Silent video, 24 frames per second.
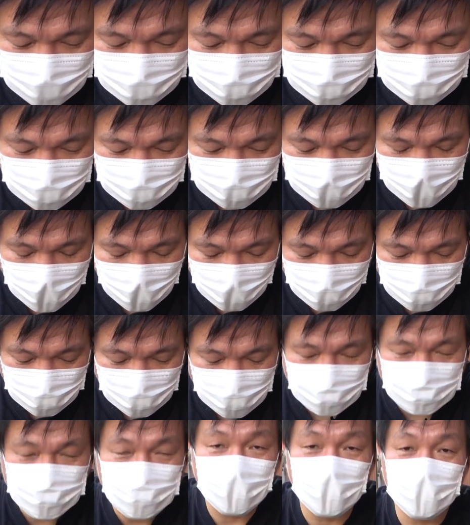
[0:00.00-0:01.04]
うん有
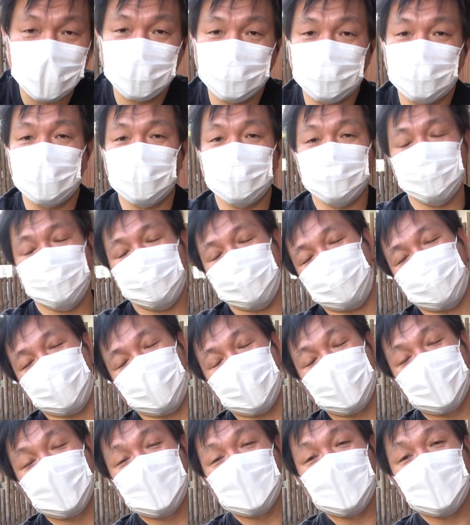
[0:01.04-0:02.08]
香さん曰く
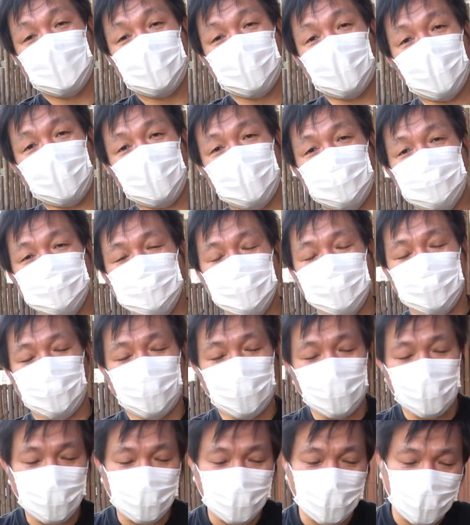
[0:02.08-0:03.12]
なんかね
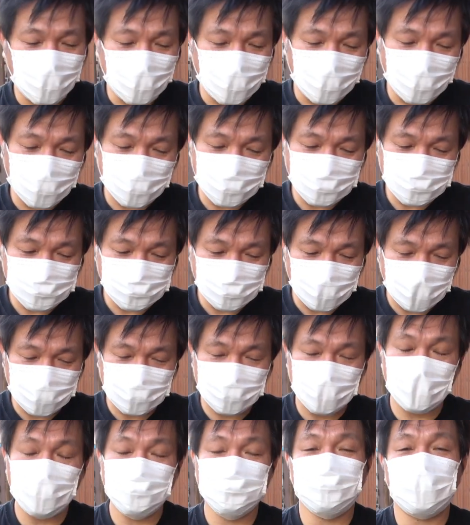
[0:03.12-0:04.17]
ここは
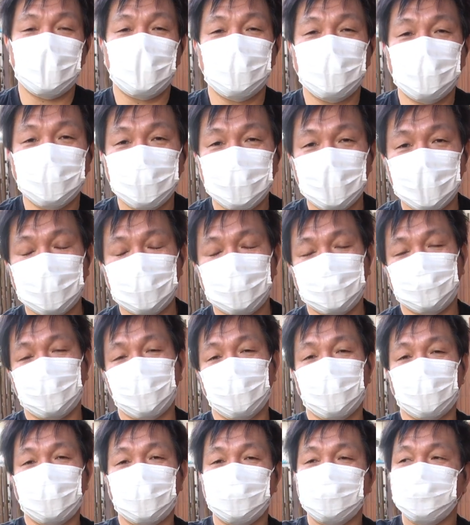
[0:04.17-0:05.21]
電波いいんだけ
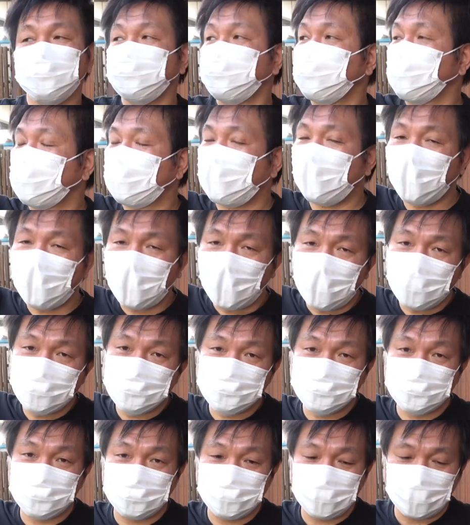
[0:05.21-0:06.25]
どこの中行
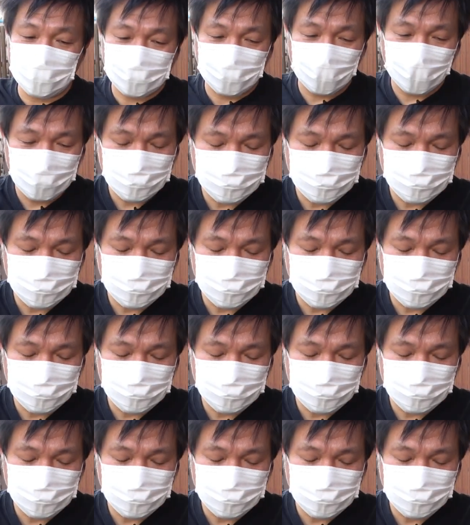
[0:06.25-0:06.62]
くとね電